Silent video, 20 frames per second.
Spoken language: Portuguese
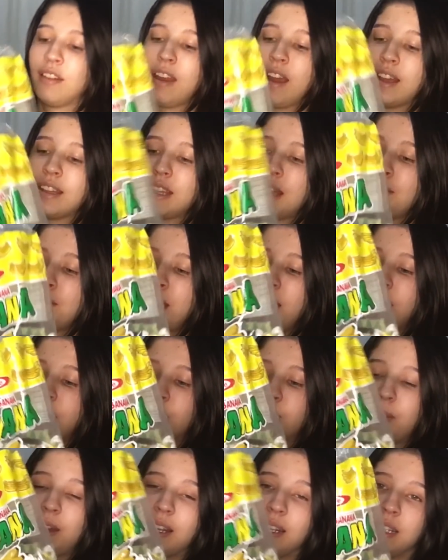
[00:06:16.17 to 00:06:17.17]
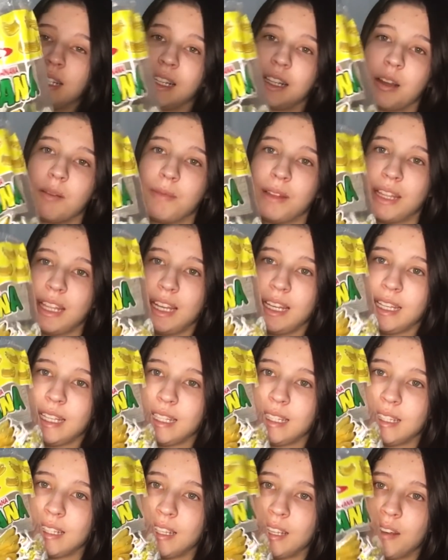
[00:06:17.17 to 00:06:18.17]
Essa bala de banana que é uma
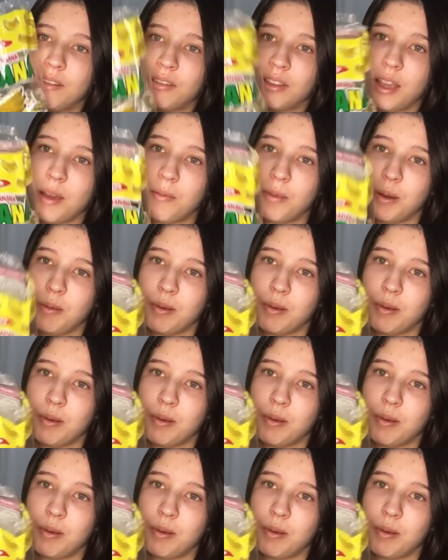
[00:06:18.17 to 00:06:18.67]
delícia e eu que abri